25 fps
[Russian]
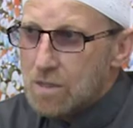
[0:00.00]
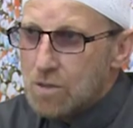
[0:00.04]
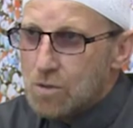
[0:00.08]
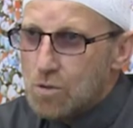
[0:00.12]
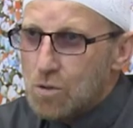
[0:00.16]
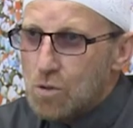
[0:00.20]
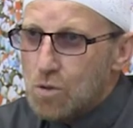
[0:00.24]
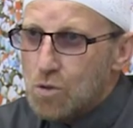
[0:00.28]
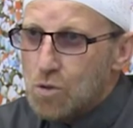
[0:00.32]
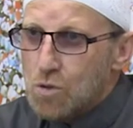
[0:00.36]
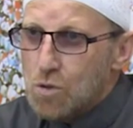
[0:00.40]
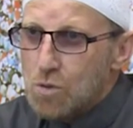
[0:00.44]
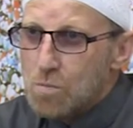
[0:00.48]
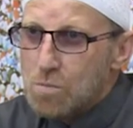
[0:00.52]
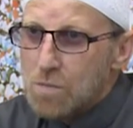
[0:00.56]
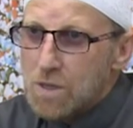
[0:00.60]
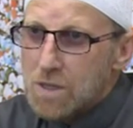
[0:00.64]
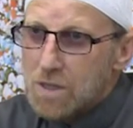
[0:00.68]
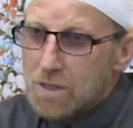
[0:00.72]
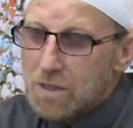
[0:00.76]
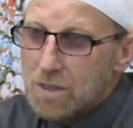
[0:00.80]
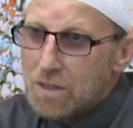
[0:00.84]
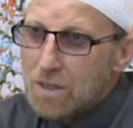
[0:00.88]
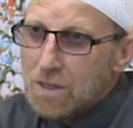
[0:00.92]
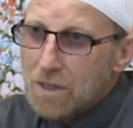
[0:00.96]
на то, что
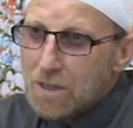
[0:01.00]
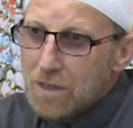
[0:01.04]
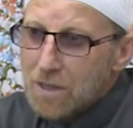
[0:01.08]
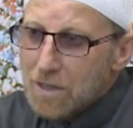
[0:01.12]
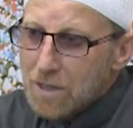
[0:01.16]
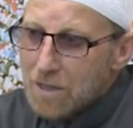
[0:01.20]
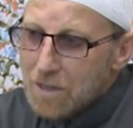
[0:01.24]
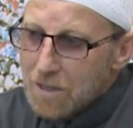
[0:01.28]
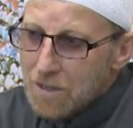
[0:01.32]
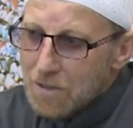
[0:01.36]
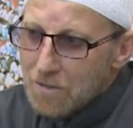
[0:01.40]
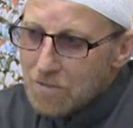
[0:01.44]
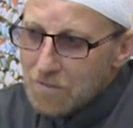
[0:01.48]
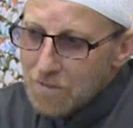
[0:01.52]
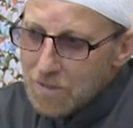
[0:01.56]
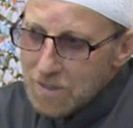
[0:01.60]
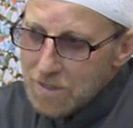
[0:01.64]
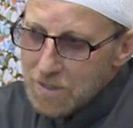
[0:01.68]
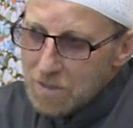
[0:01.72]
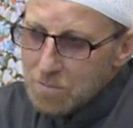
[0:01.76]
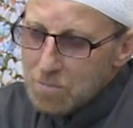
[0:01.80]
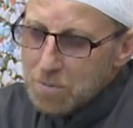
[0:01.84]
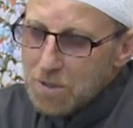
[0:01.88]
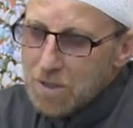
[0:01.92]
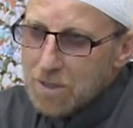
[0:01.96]
мы в
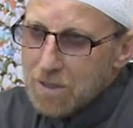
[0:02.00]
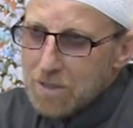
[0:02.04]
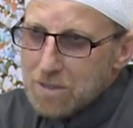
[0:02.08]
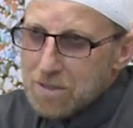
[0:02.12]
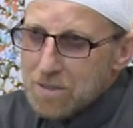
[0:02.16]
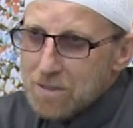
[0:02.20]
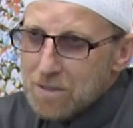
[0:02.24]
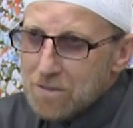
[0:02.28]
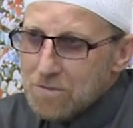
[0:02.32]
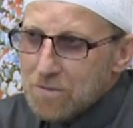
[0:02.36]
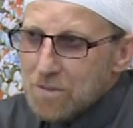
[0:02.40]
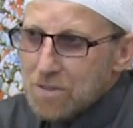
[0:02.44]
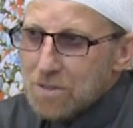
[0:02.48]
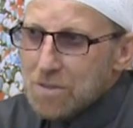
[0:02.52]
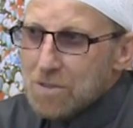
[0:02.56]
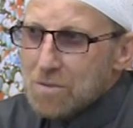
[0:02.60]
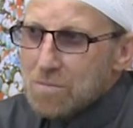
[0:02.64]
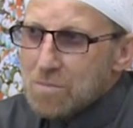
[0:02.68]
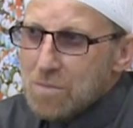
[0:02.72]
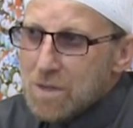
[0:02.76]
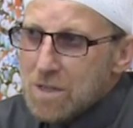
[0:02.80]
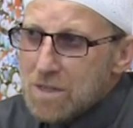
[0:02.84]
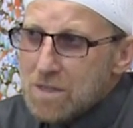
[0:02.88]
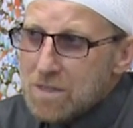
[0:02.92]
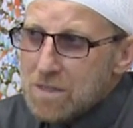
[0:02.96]
этот благословенный
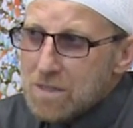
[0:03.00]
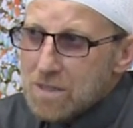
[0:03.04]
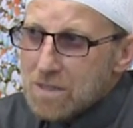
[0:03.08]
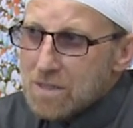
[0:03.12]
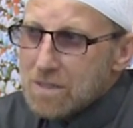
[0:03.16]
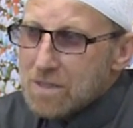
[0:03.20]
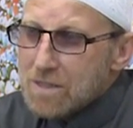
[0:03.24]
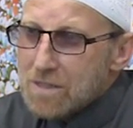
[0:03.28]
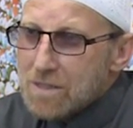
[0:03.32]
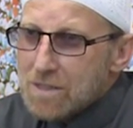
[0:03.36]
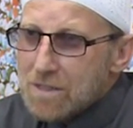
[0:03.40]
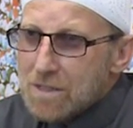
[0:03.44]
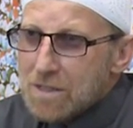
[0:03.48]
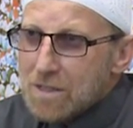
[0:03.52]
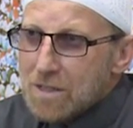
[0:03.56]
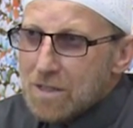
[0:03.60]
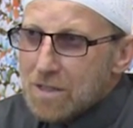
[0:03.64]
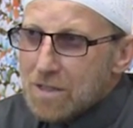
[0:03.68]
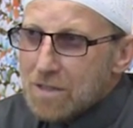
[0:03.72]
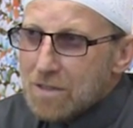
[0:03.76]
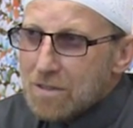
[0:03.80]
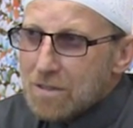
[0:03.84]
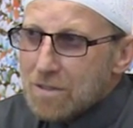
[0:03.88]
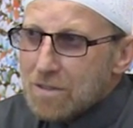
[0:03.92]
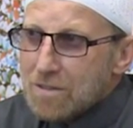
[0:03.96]
месяц
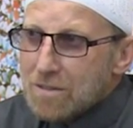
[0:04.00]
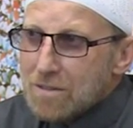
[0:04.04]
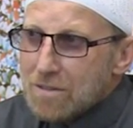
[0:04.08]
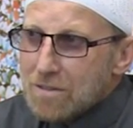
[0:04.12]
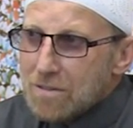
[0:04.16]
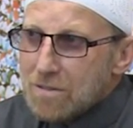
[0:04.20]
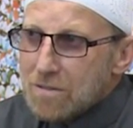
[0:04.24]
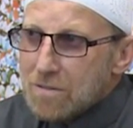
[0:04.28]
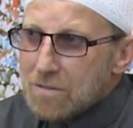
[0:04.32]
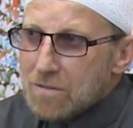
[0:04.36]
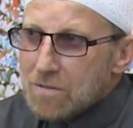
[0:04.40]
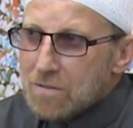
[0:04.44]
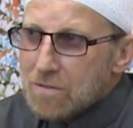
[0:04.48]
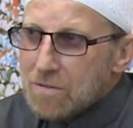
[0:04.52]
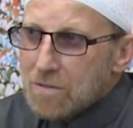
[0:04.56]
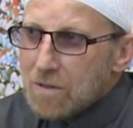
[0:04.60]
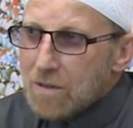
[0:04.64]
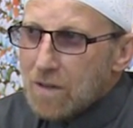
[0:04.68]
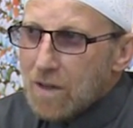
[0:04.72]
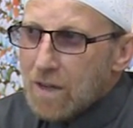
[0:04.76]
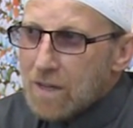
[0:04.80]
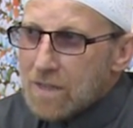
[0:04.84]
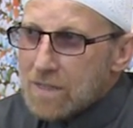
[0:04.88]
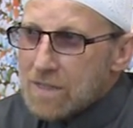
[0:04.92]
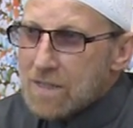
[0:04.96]

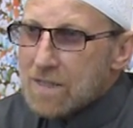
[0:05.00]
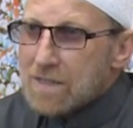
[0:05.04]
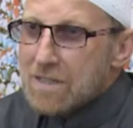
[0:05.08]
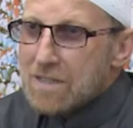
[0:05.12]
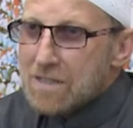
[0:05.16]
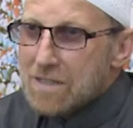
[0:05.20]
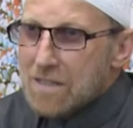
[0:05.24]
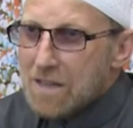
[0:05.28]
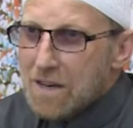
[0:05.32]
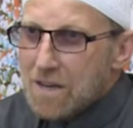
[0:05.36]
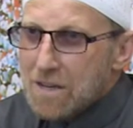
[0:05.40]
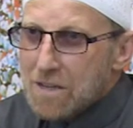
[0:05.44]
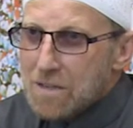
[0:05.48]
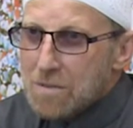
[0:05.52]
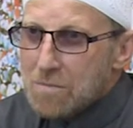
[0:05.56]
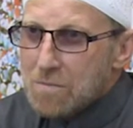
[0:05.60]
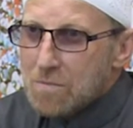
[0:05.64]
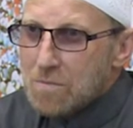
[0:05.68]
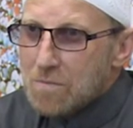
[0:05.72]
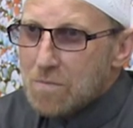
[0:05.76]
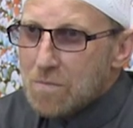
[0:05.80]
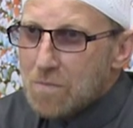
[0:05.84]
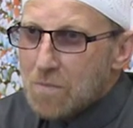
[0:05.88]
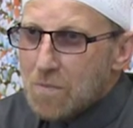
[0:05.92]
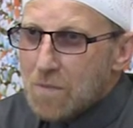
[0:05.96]
осознаем
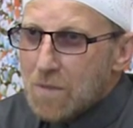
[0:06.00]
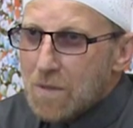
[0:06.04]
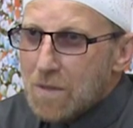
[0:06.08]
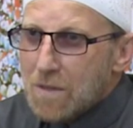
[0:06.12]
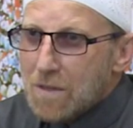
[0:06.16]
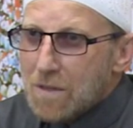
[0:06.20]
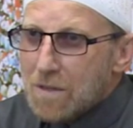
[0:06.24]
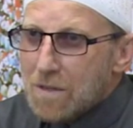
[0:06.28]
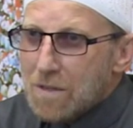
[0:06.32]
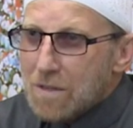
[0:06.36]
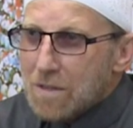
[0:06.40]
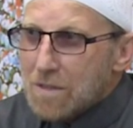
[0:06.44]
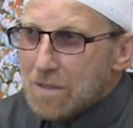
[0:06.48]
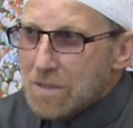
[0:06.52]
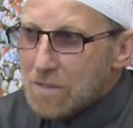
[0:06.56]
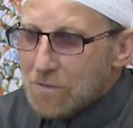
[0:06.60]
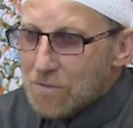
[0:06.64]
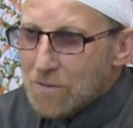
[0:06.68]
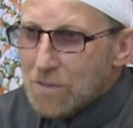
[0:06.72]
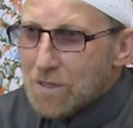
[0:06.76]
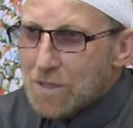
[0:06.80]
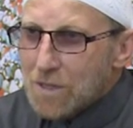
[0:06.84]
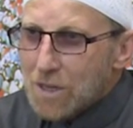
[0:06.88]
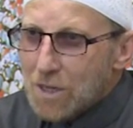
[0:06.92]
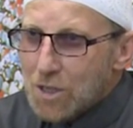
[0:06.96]

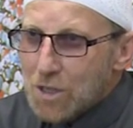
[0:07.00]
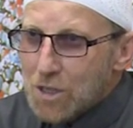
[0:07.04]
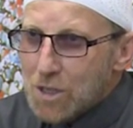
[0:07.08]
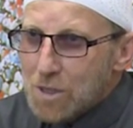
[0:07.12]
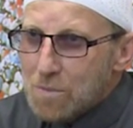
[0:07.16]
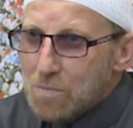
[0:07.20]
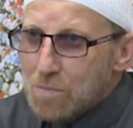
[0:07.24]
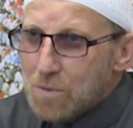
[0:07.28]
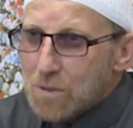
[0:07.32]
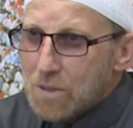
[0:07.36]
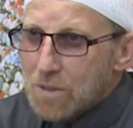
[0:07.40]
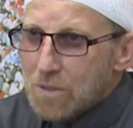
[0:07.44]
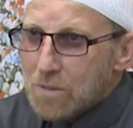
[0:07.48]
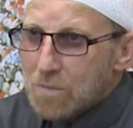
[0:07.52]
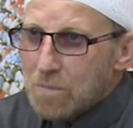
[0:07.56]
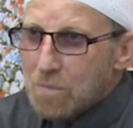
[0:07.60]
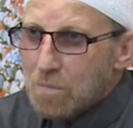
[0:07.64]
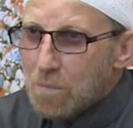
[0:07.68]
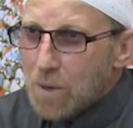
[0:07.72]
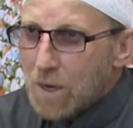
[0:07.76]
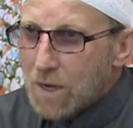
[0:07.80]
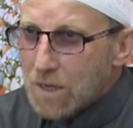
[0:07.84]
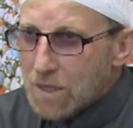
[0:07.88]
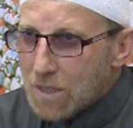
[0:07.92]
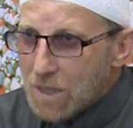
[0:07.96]
свои ошибки,
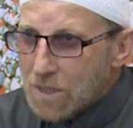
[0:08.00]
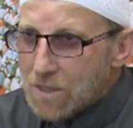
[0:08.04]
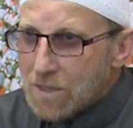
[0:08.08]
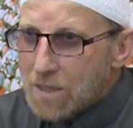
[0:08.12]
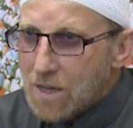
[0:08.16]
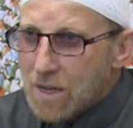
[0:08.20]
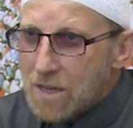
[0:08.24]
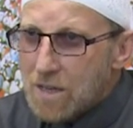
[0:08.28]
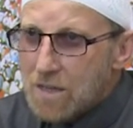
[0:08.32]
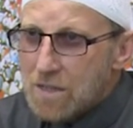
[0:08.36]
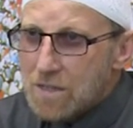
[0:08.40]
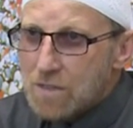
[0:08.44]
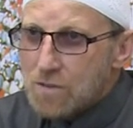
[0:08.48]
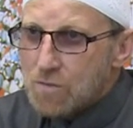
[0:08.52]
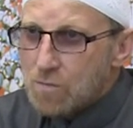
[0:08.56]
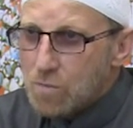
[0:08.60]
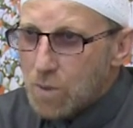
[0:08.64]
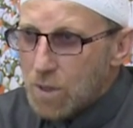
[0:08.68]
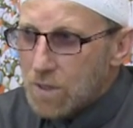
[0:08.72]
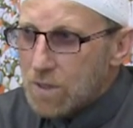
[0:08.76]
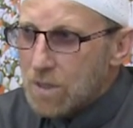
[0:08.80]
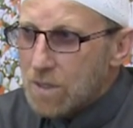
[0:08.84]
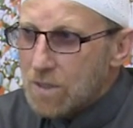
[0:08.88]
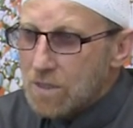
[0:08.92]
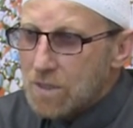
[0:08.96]
поклоняясь в
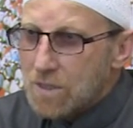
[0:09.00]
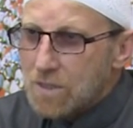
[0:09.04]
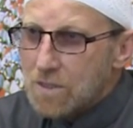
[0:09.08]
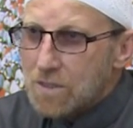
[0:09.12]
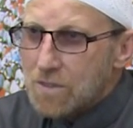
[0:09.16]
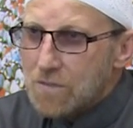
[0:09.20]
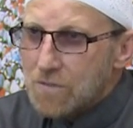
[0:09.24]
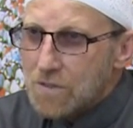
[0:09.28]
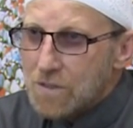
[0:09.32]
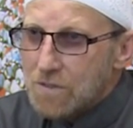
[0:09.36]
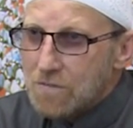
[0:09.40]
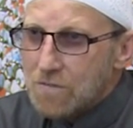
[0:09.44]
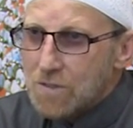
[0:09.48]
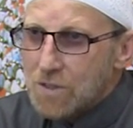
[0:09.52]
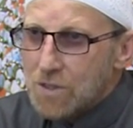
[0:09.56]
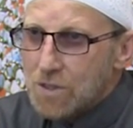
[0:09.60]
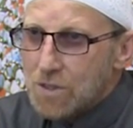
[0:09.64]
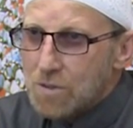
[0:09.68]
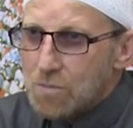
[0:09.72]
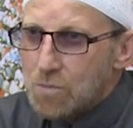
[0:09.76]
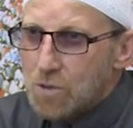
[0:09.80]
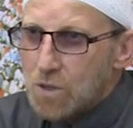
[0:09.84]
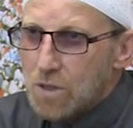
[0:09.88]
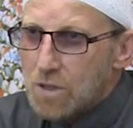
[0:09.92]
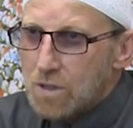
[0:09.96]
поклонении
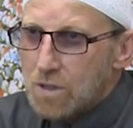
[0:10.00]
Всевышнему